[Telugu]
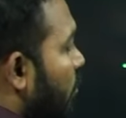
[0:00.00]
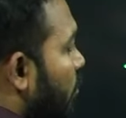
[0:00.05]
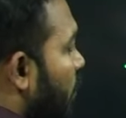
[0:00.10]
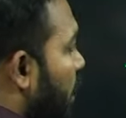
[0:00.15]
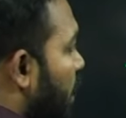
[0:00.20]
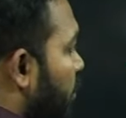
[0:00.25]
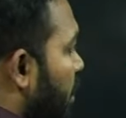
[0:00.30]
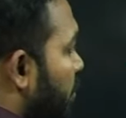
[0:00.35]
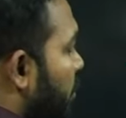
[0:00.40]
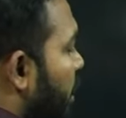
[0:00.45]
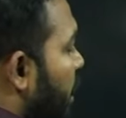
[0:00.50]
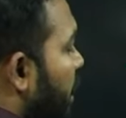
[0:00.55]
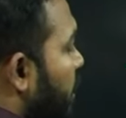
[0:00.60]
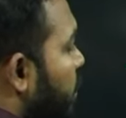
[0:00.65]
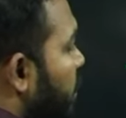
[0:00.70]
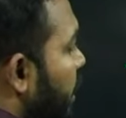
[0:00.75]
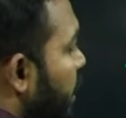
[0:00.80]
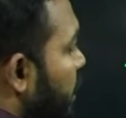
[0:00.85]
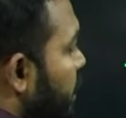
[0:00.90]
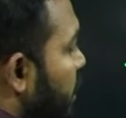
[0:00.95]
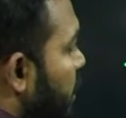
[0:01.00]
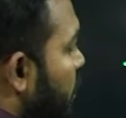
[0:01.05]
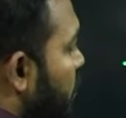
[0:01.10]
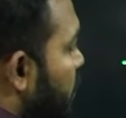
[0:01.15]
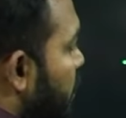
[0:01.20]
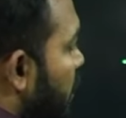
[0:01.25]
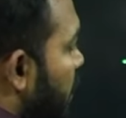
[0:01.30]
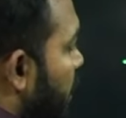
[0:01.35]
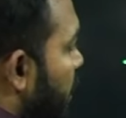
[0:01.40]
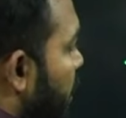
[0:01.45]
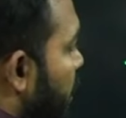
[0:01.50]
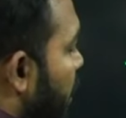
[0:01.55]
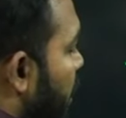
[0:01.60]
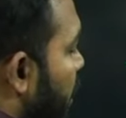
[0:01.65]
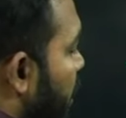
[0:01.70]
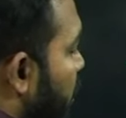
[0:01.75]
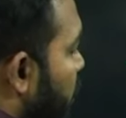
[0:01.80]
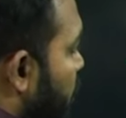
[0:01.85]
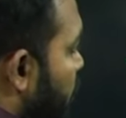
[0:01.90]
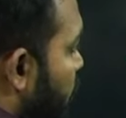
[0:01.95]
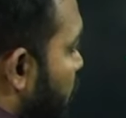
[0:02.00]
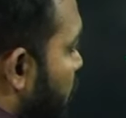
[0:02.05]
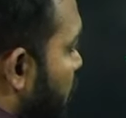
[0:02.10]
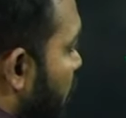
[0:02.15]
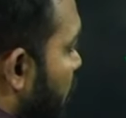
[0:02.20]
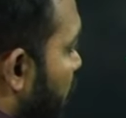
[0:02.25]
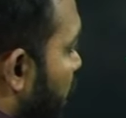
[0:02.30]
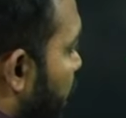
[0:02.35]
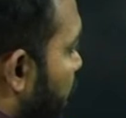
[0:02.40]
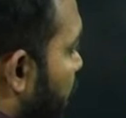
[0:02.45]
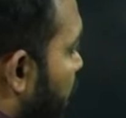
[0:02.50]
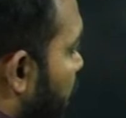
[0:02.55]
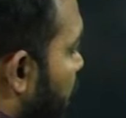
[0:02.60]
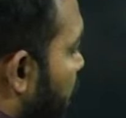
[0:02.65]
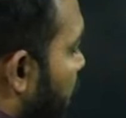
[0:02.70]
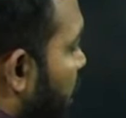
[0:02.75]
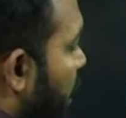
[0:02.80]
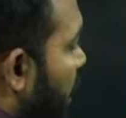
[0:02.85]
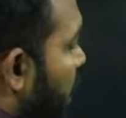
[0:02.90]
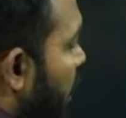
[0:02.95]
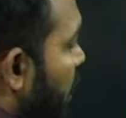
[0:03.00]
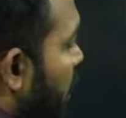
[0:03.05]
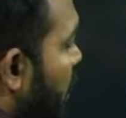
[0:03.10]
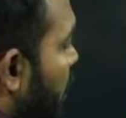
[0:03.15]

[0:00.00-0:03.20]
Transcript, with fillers: మనం ఏమైనా చేంజ్ చేయొచ్చా అనేది చూసుకోవాలండి ఓకేనా